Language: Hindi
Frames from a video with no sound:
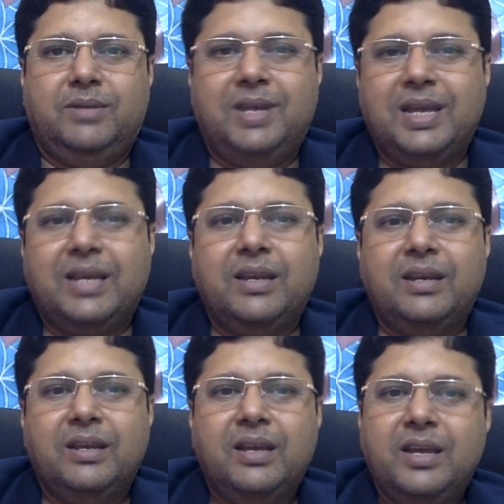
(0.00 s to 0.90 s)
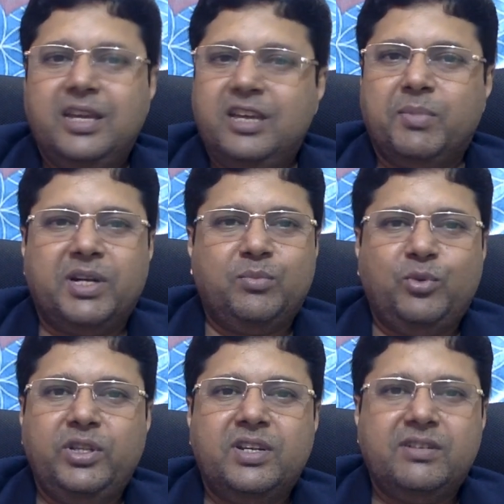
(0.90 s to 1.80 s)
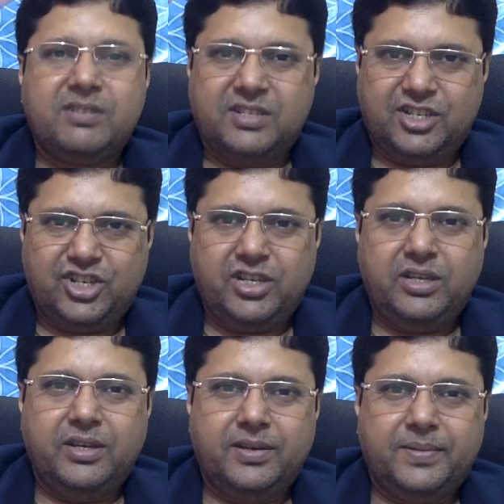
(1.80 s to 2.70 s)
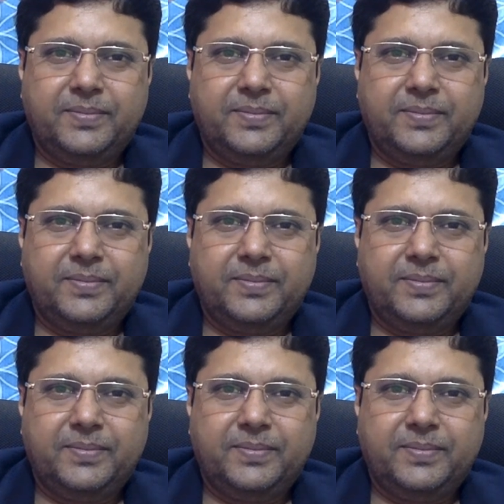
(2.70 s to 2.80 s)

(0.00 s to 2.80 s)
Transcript: लेकिन ये बात पूरी तरह से सच नहीं है